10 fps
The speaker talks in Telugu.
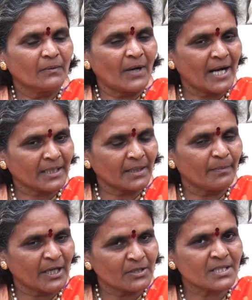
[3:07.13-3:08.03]
వాళ్ళకి
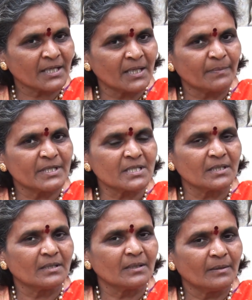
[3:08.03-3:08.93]
భరోసా కల్పించి
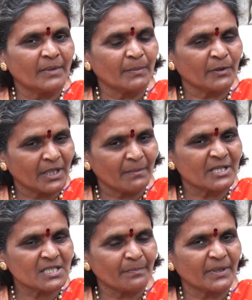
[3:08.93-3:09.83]

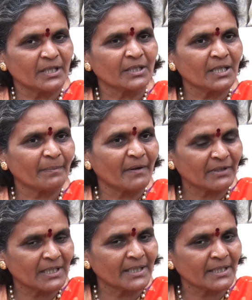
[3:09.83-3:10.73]
మేమున్నామని చెప్పి ఎందుకంటే
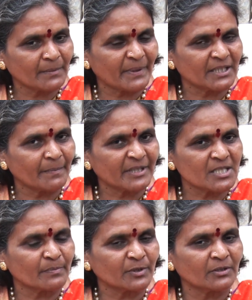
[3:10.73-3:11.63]
పవన్ కళ్యాణ్ గారు పదే పదే
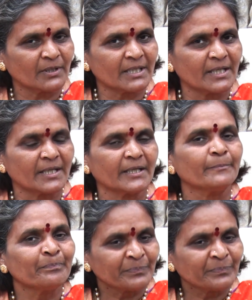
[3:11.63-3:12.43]
చెప్తుంది కూడా అదేనండి